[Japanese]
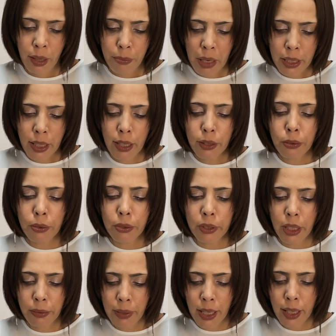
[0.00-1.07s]
まあ、韓国
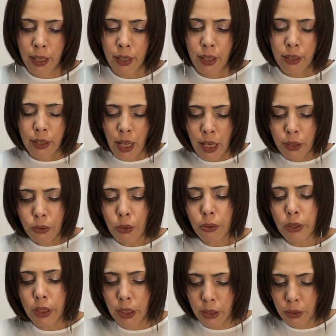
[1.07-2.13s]
では韓
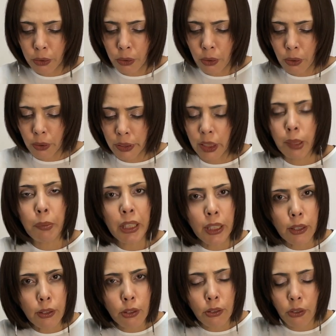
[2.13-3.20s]
国人と移
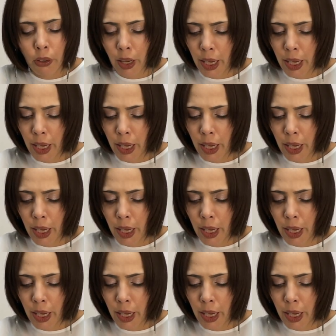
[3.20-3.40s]
民との